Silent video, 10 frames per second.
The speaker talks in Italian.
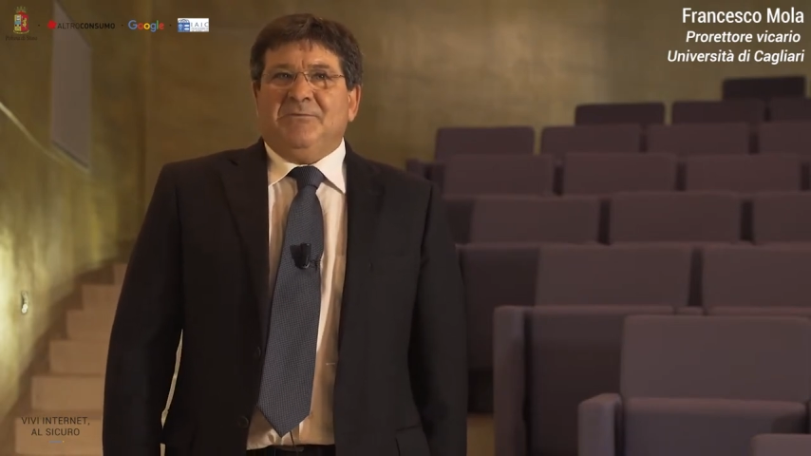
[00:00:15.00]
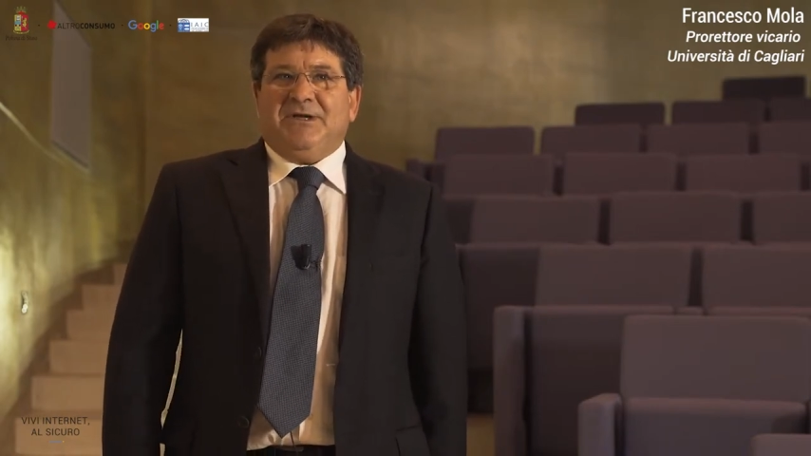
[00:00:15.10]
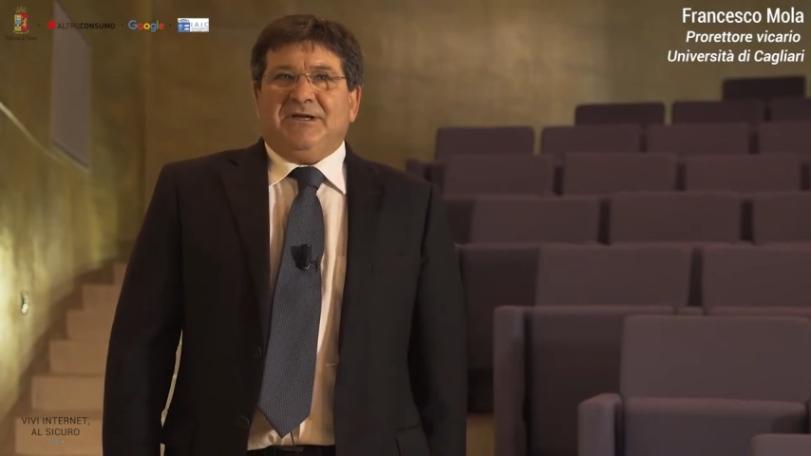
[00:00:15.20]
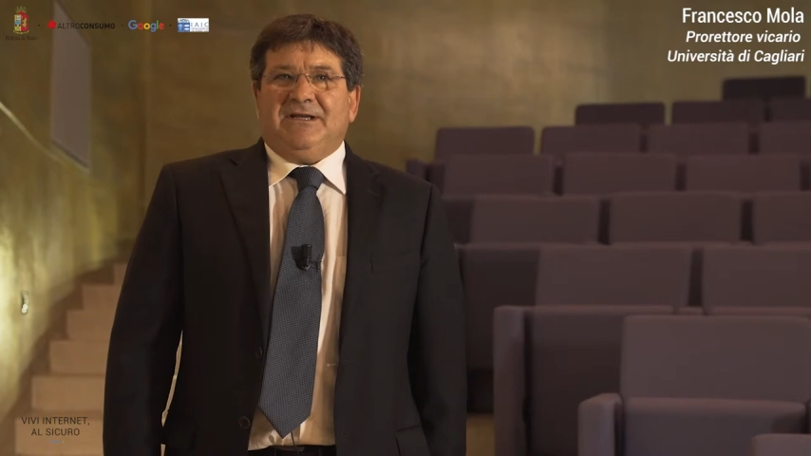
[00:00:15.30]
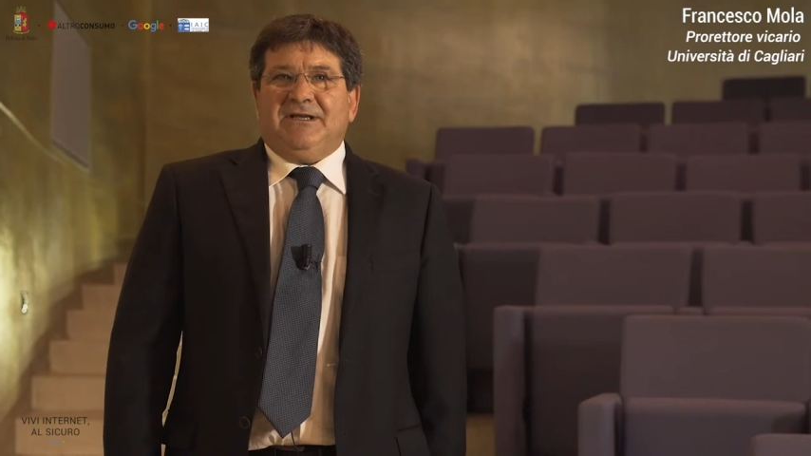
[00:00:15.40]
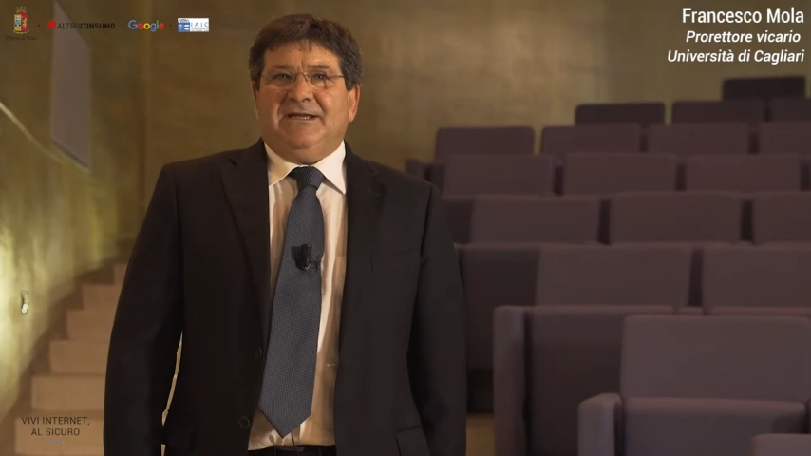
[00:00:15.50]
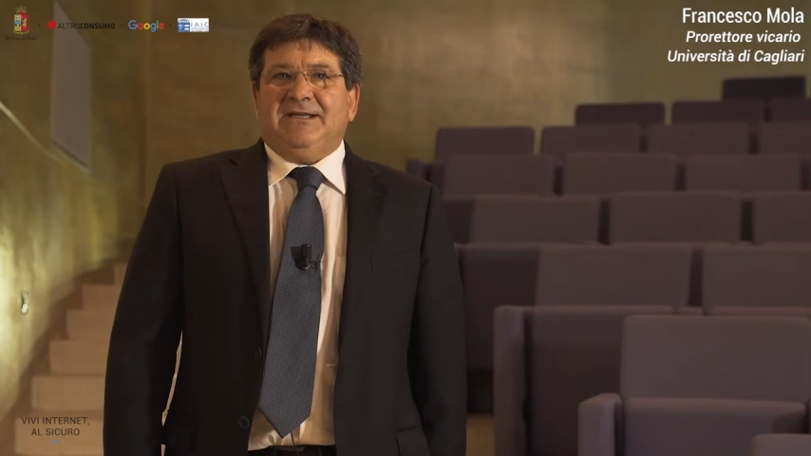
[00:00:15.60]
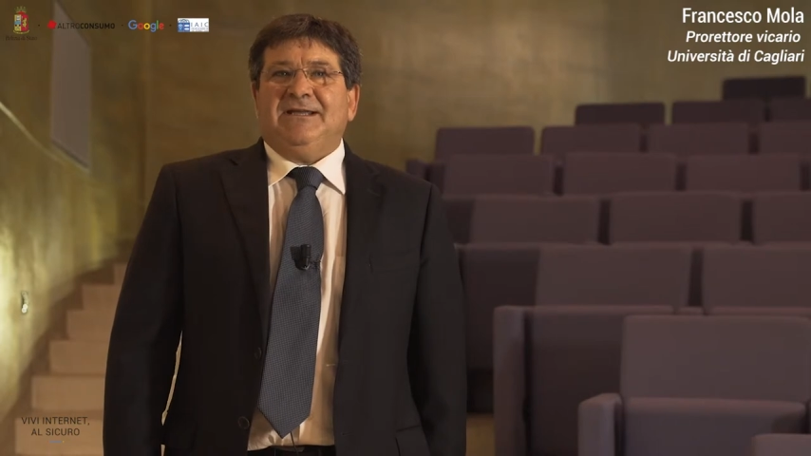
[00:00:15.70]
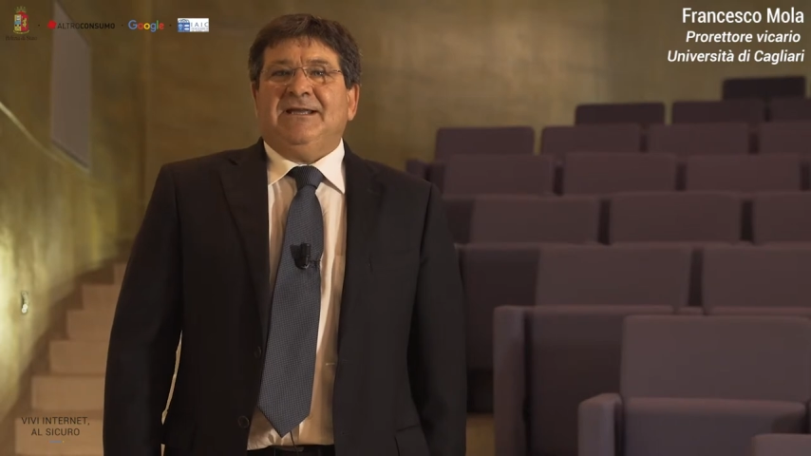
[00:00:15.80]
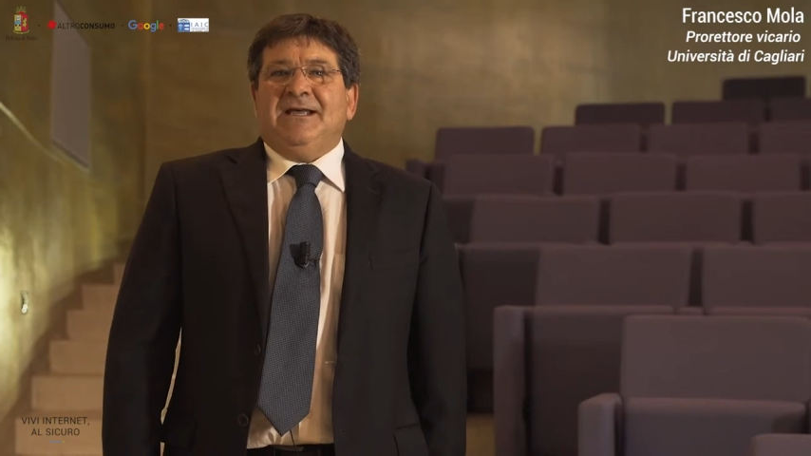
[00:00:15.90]

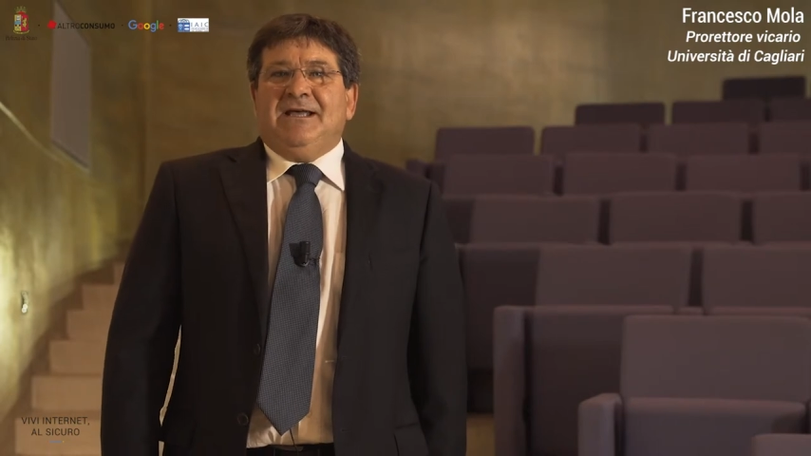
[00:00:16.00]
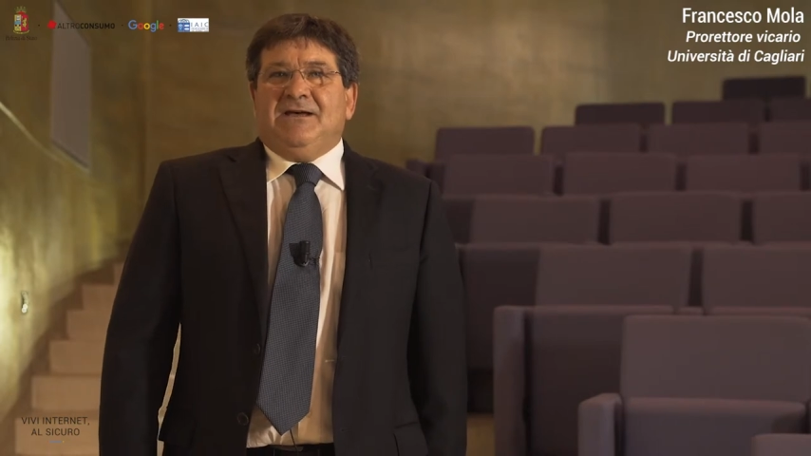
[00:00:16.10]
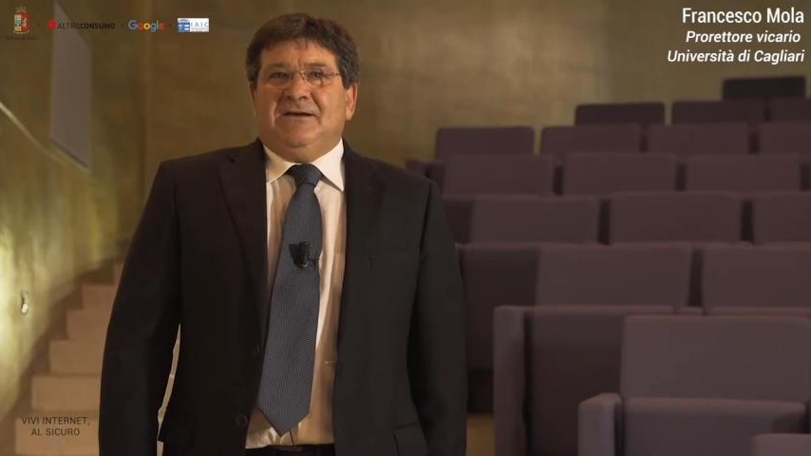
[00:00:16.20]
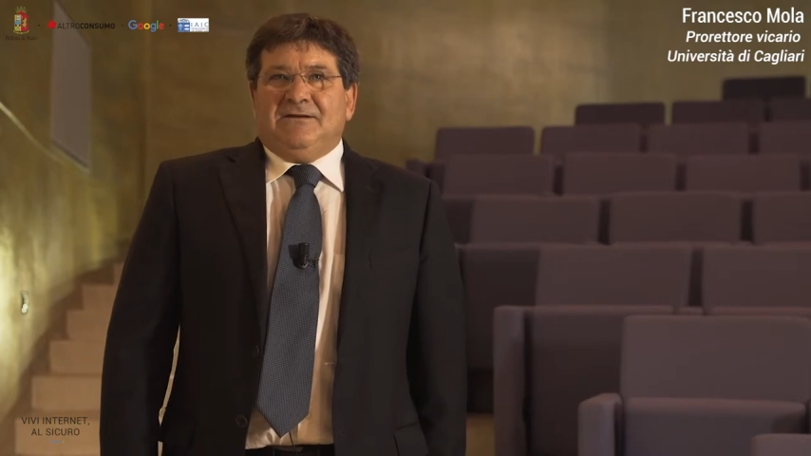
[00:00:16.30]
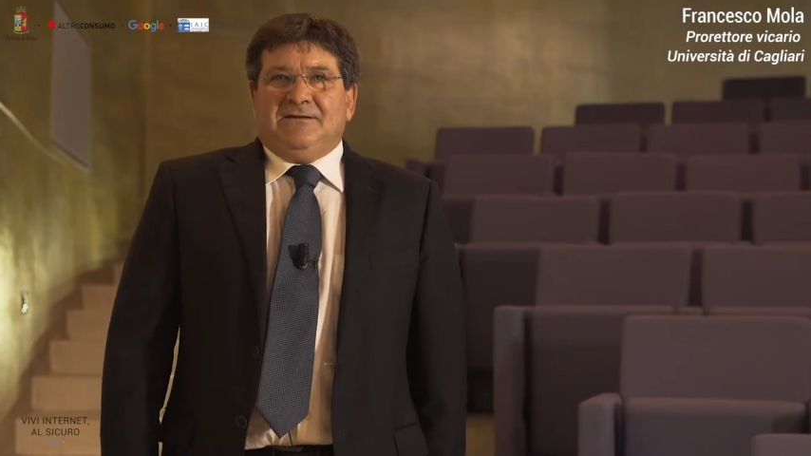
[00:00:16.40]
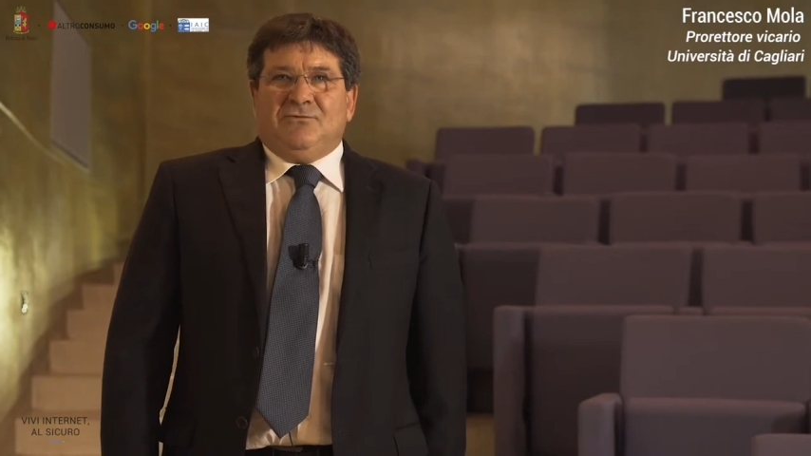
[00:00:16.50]
perché eh,